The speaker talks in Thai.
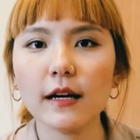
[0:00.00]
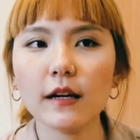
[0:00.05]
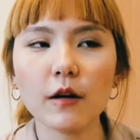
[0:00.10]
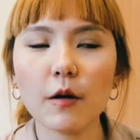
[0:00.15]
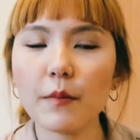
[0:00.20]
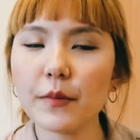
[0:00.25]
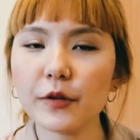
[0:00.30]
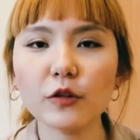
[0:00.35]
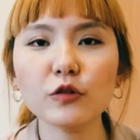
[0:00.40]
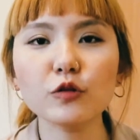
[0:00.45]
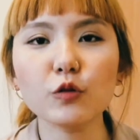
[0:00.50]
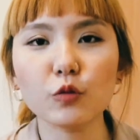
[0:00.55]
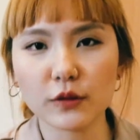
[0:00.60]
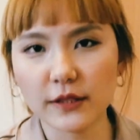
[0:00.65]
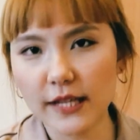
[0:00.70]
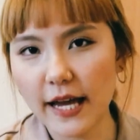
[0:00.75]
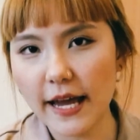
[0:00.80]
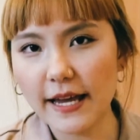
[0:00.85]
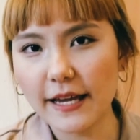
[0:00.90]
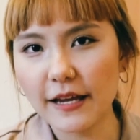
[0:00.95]
ก็ไม่ต้องตก
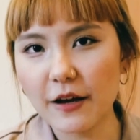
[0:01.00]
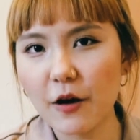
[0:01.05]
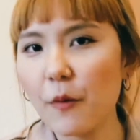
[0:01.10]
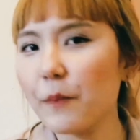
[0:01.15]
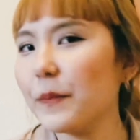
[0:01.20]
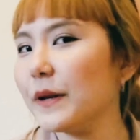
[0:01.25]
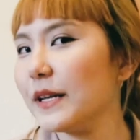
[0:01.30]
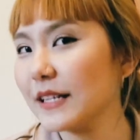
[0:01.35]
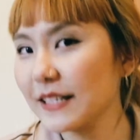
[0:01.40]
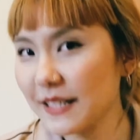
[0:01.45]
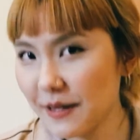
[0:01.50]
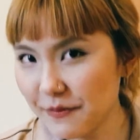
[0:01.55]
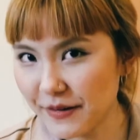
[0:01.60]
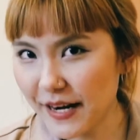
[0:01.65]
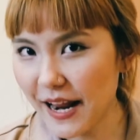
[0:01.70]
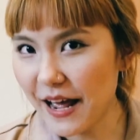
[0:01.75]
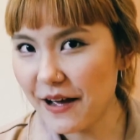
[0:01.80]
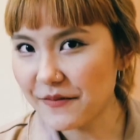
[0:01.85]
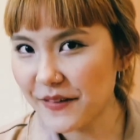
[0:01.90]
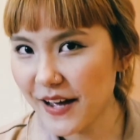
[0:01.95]
ใจก็เป็นเรื่องธรรม
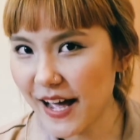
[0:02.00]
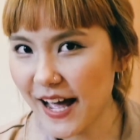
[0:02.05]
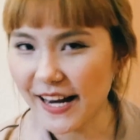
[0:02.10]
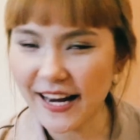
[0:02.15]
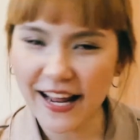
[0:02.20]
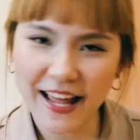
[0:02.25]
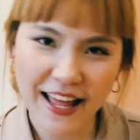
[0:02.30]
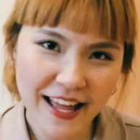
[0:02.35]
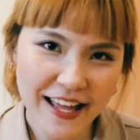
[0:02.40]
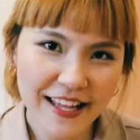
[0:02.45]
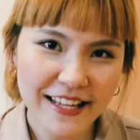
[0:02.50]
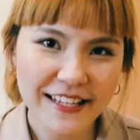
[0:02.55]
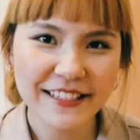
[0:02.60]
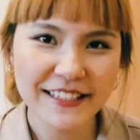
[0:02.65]
ดามากค่ะ